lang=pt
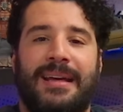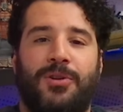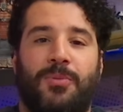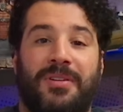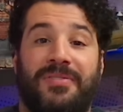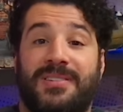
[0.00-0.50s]

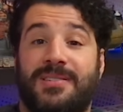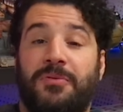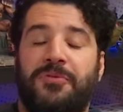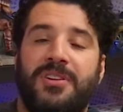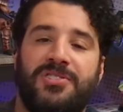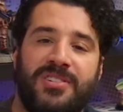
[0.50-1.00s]
numa versão
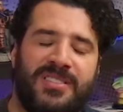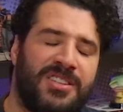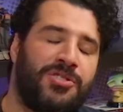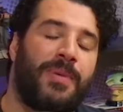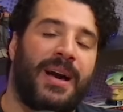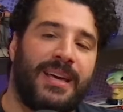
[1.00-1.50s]
fictícia
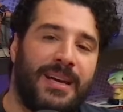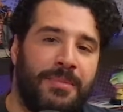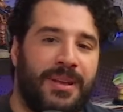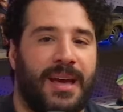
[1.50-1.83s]
de Miami,